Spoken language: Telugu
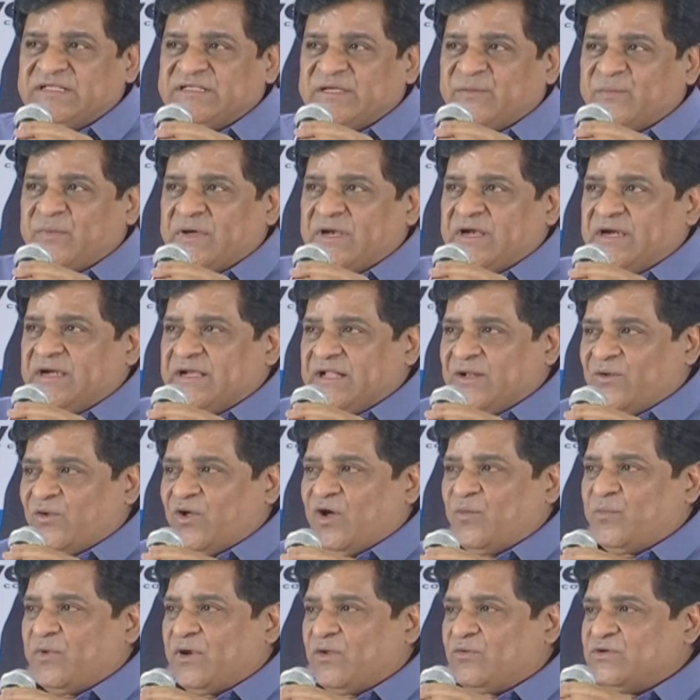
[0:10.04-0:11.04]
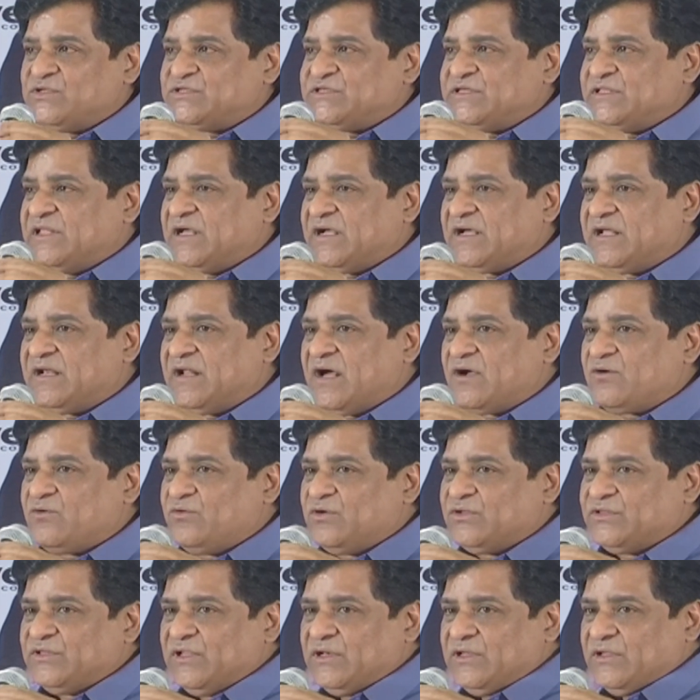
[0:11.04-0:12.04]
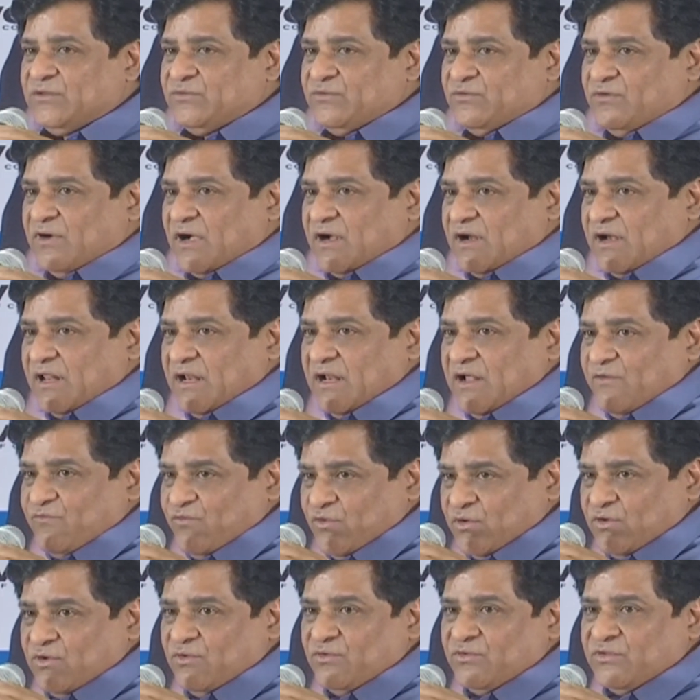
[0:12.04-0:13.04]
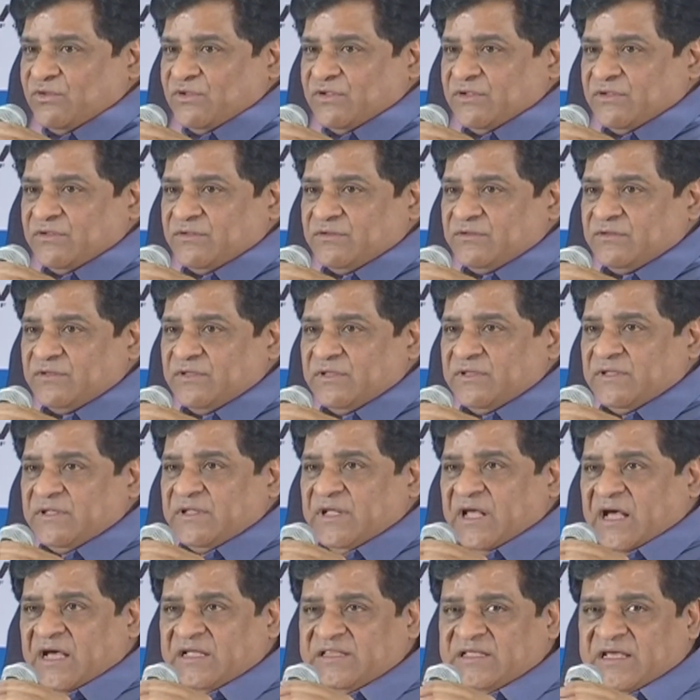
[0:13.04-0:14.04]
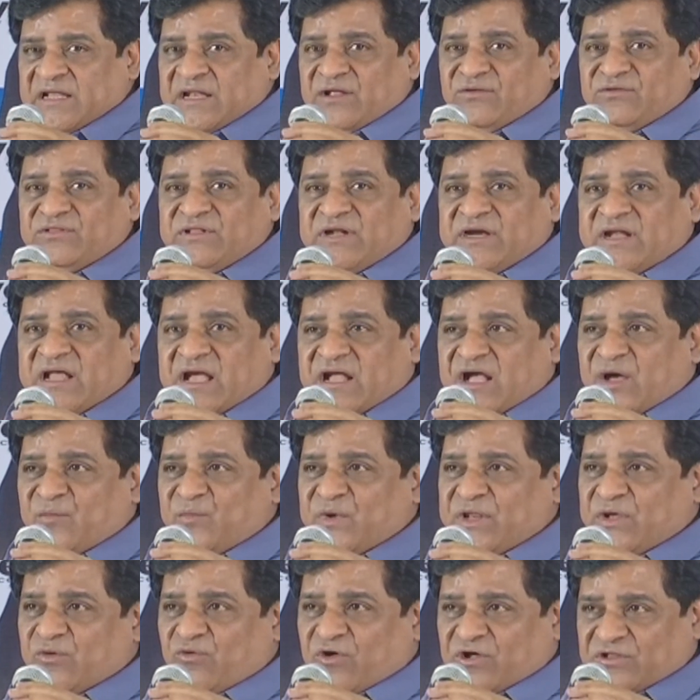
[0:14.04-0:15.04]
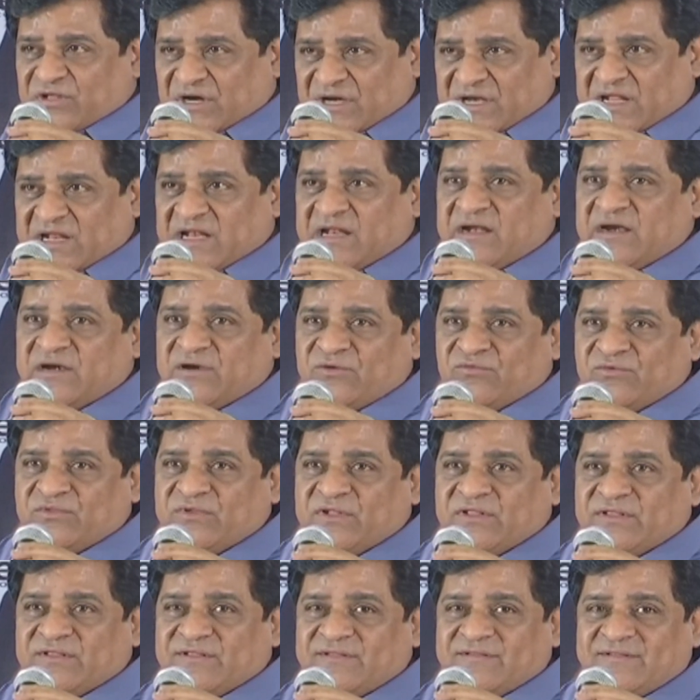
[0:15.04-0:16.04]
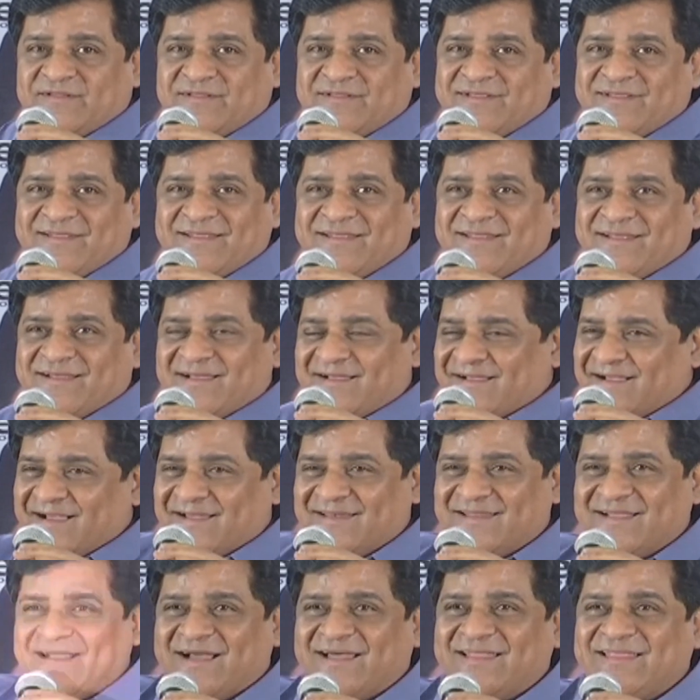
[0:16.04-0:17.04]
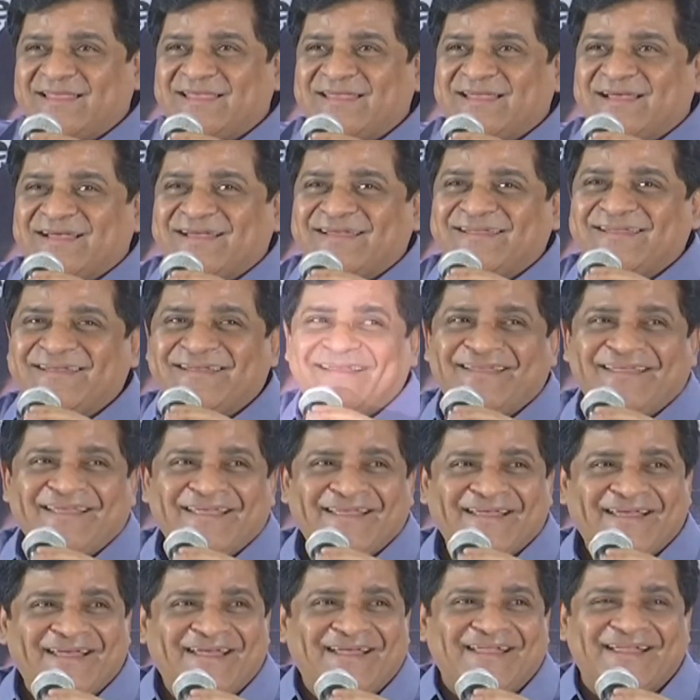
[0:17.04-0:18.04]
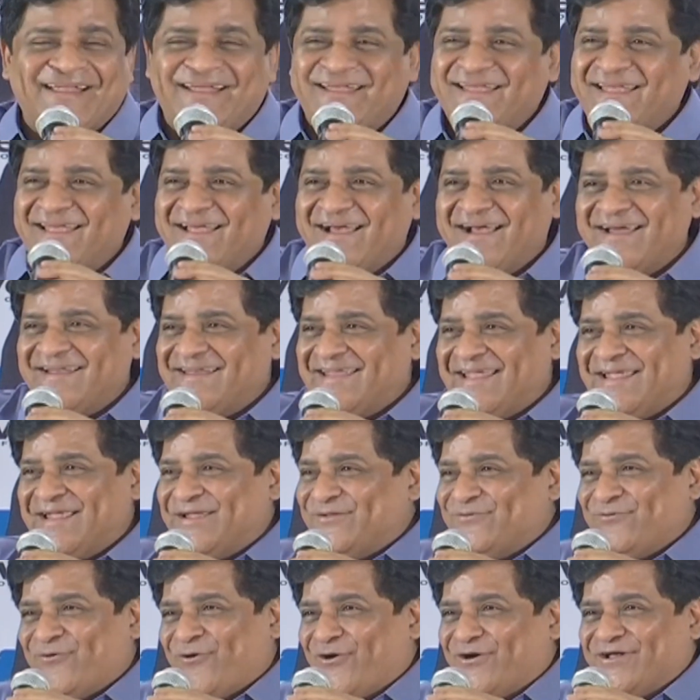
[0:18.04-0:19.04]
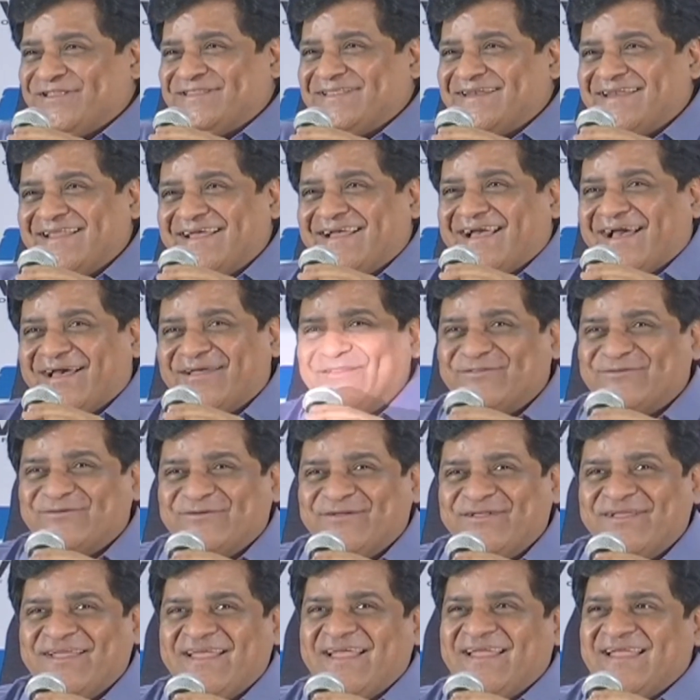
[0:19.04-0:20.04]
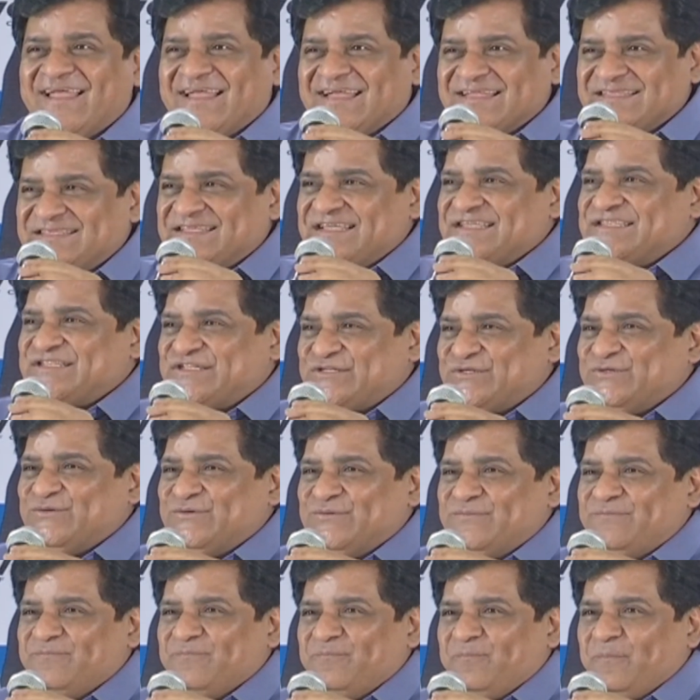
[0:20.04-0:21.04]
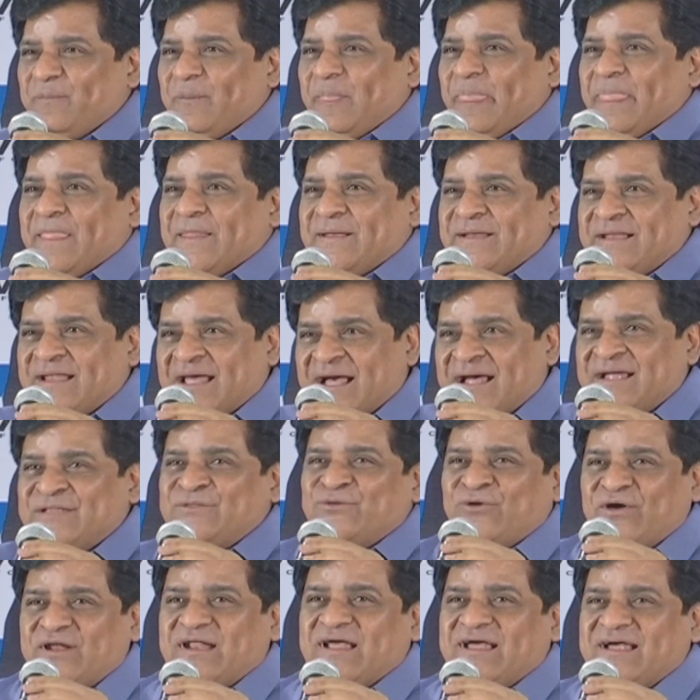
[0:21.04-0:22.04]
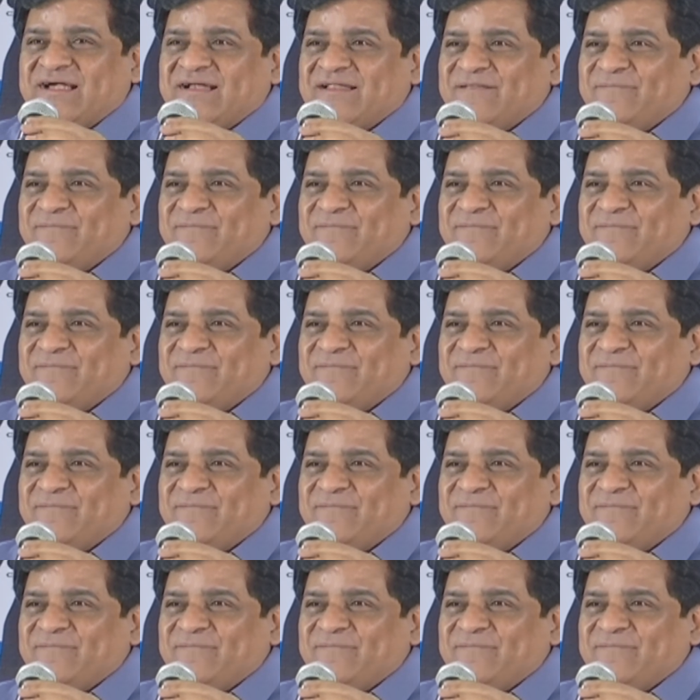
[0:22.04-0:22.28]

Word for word: చెప్పాలంటే లోపలికి వచ్చేదాకా నాకు కూడా తెలియదు అక్కడ నా ఫోటో ఉంది అది ఎలా ఉందంటే ఆ కంపెనీకి ఓనర్ ఉంది నేను కాదయ్యా నేను ఓనర్ కాదు జస్ట్ నా ద్వారా